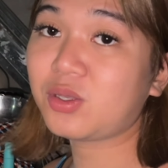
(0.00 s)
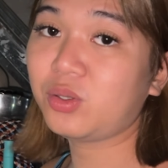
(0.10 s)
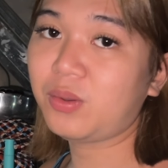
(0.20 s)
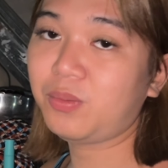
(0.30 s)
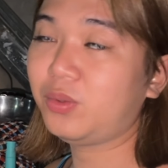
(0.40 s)
ko
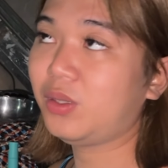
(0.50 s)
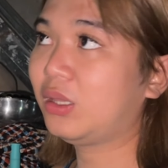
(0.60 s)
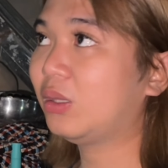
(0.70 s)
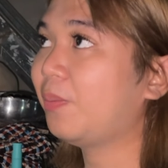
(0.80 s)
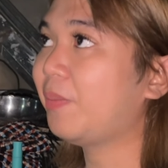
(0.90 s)
na muna
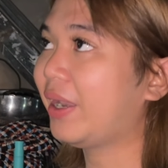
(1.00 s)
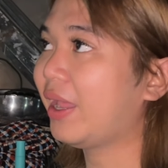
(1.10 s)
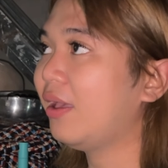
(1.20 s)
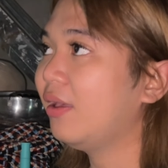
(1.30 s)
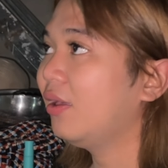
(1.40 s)
to
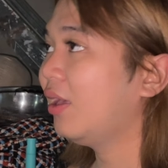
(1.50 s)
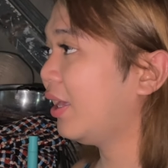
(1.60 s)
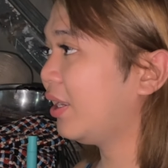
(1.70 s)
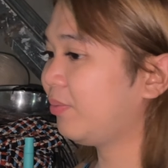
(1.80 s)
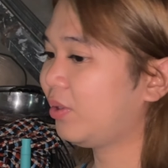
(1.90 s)
para
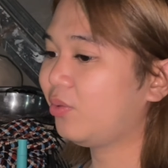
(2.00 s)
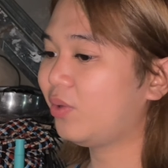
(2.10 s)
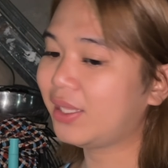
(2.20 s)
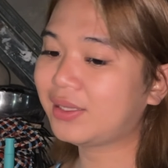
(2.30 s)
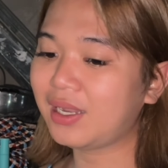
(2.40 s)
alam mo yun,
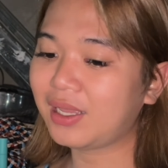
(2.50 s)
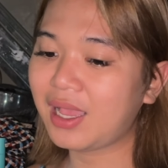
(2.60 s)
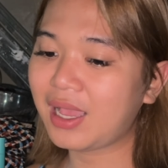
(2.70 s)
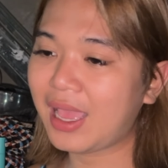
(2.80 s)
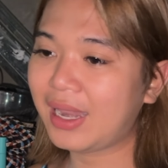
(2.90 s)
wala
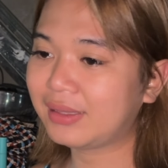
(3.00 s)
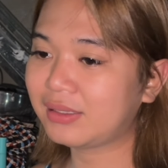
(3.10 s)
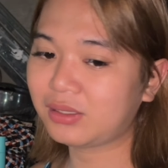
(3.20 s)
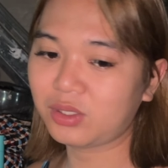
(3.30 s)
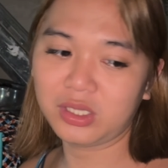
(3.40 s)
talagang kalat
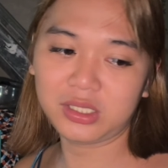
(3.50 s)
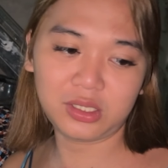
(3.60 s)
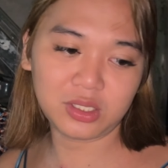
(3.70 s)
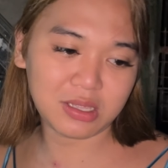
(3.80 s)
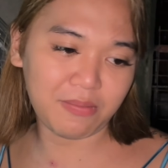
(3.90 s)
at
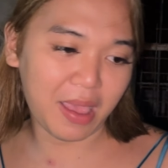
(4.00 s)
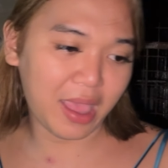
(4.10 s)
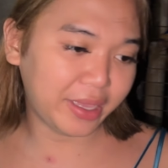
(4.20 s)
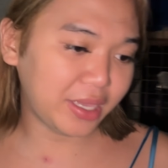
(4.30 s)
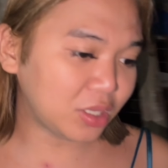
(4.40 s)
dito sa
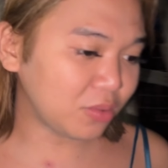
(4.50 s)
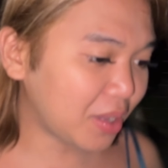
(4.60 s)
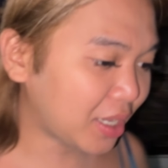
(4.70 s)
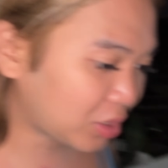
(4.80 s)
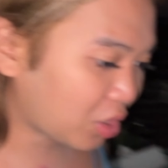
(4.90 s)
bahay. Ito
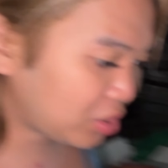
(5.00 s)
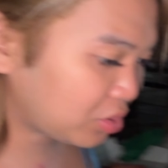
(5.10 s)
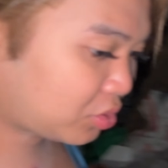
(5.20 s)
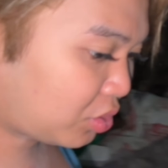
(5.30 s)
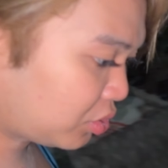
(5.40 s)
mga to, ano
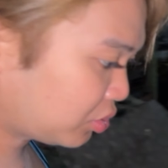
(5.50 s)
to?